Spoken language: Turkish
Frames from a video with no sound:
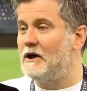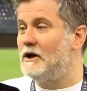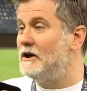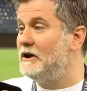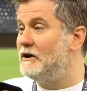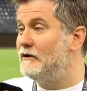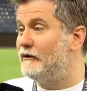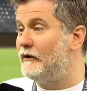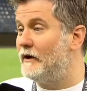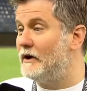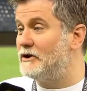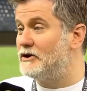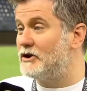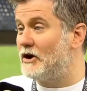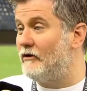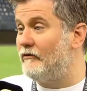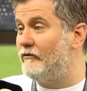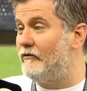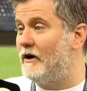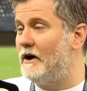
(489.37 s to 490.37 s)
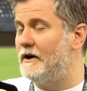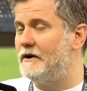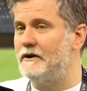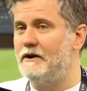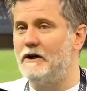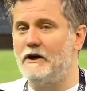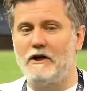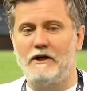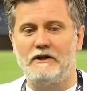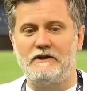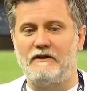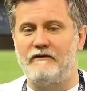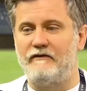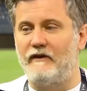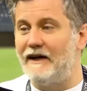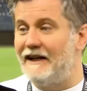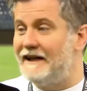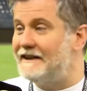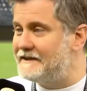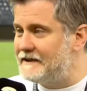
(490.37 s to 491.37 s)
İrfan Can var. İşte
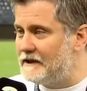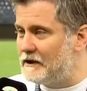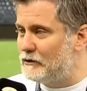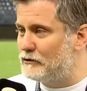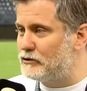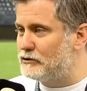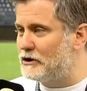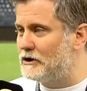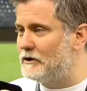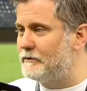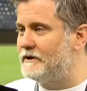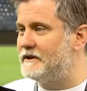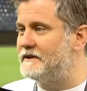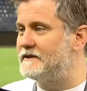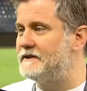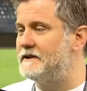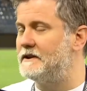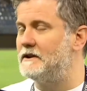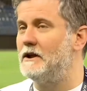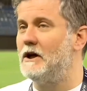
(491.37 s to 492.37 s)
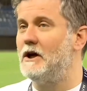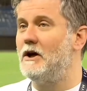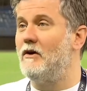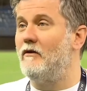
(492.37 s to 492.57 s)
Valencia'yı kullanabilirsin.